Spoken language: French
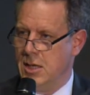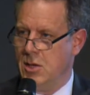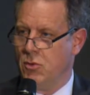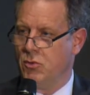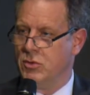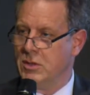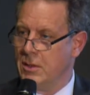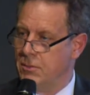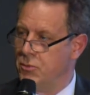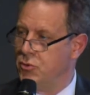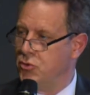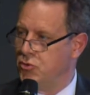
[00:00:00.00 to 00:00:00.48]

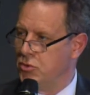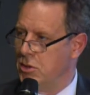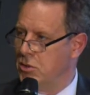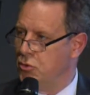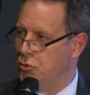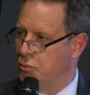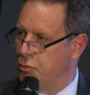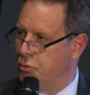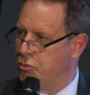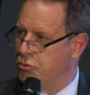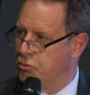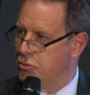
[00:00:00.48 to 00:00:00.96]
Et on a
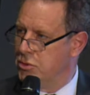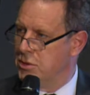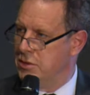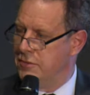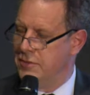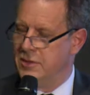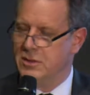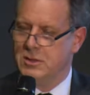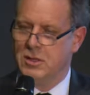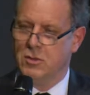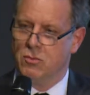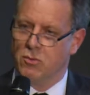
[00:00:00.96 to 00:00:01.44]
besoin de
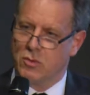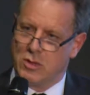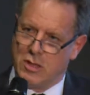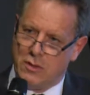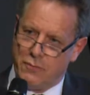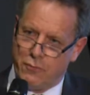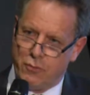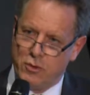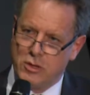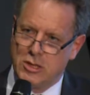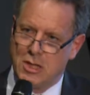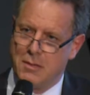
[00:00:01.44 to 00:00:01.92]
productivité.
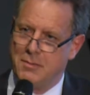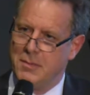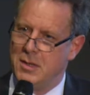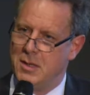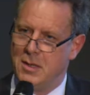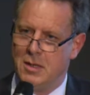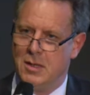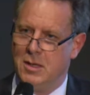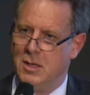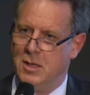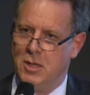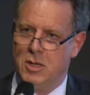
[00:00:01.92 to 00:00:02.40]
Donc il ne faut
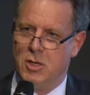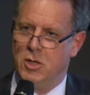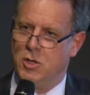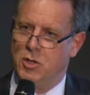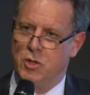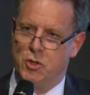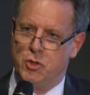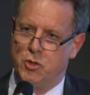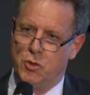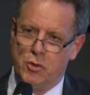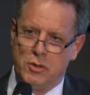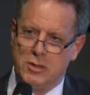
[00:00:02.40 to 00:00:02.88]
jamais
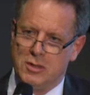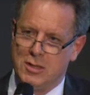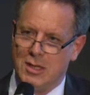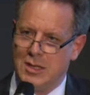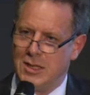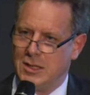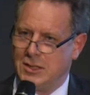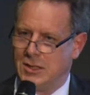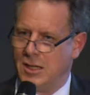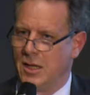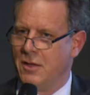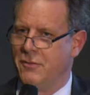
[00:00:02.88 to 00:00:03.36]

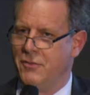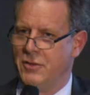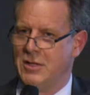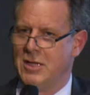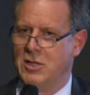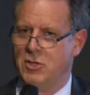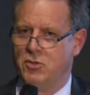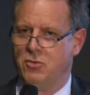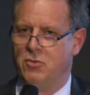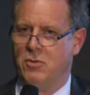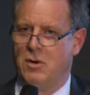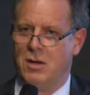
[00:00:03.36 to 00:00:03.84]
jeter la
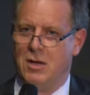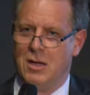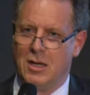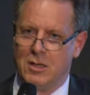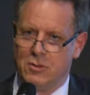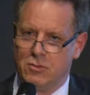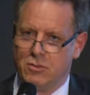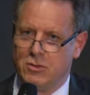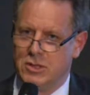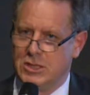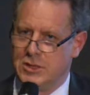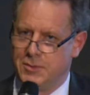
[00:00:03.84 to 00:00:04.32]
tarification à
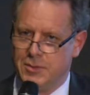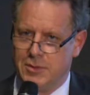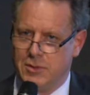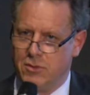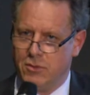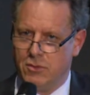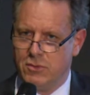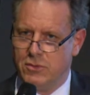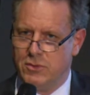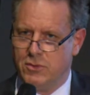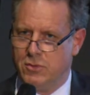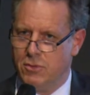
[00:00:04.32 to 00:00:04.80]
l'acte en
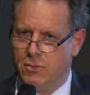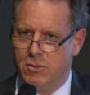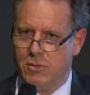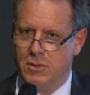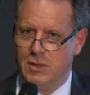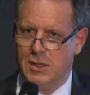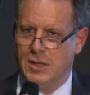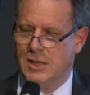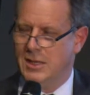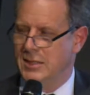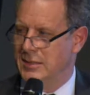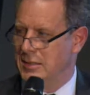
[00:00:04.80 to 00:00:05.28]
expliquant
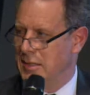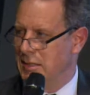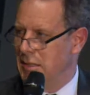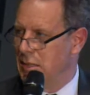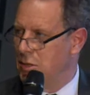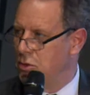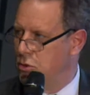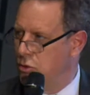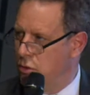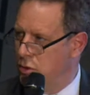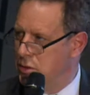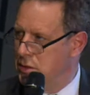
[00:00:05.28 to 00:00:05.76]
que ça
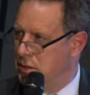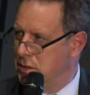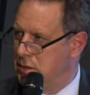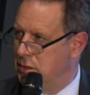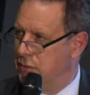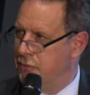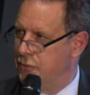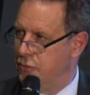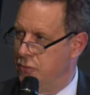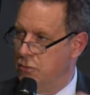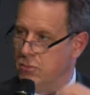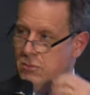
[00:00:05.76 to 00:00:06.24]
n'a que des
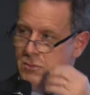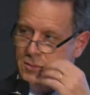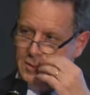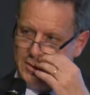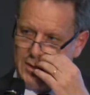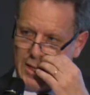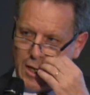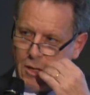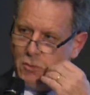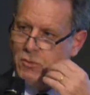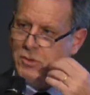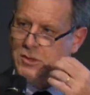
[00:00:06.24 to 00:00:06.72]
défauts.
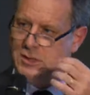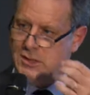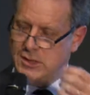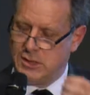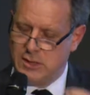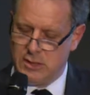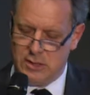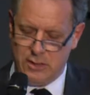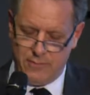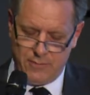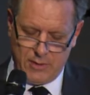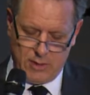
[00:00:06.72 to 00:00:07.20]
Ça a
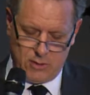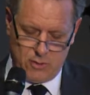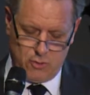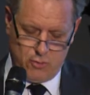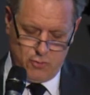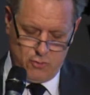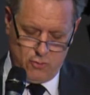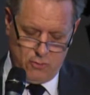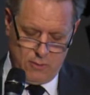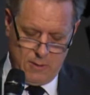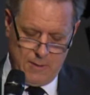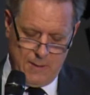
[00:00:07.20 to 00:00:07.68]
aussi des
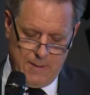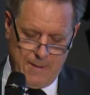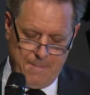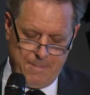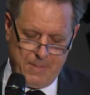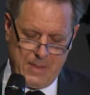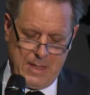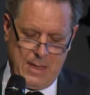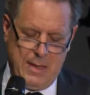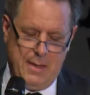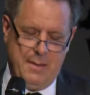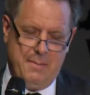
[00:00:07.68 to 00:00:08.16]
vertus.
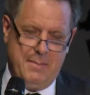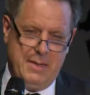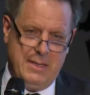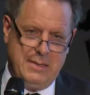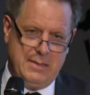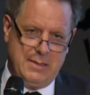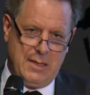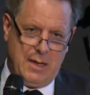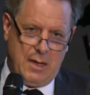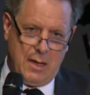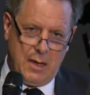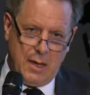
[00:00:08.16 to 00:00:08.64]

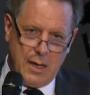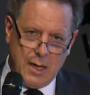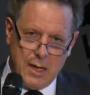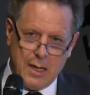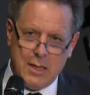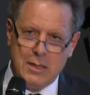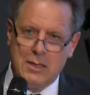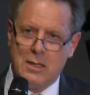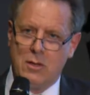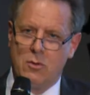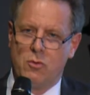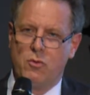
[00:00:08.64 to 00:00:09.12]
Et ça
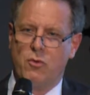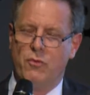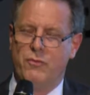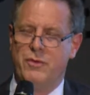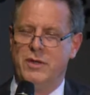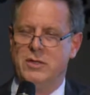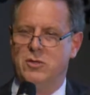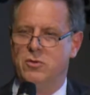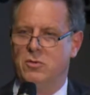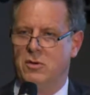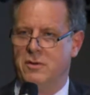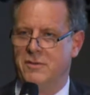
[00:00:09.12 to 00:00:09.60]
a un
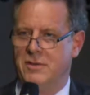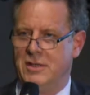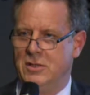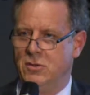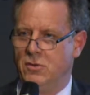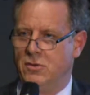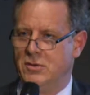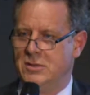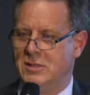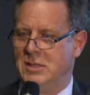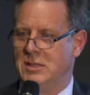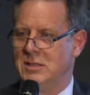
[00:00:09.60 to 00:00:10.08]
inconvénient
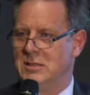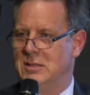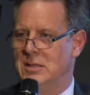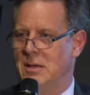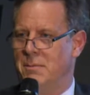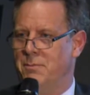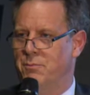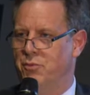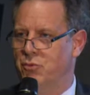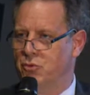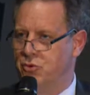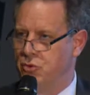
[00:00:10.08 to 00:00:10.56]
évident, c'est que
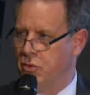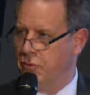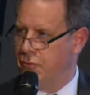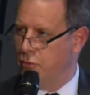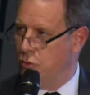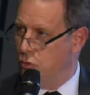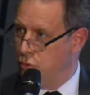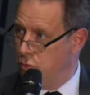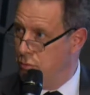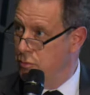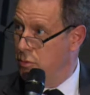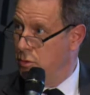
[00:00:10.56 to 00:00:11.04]
ça pousse au
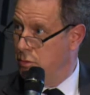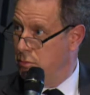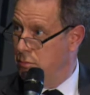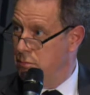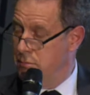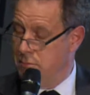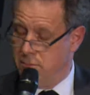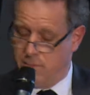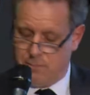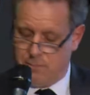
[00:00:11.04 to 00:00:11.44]
volume.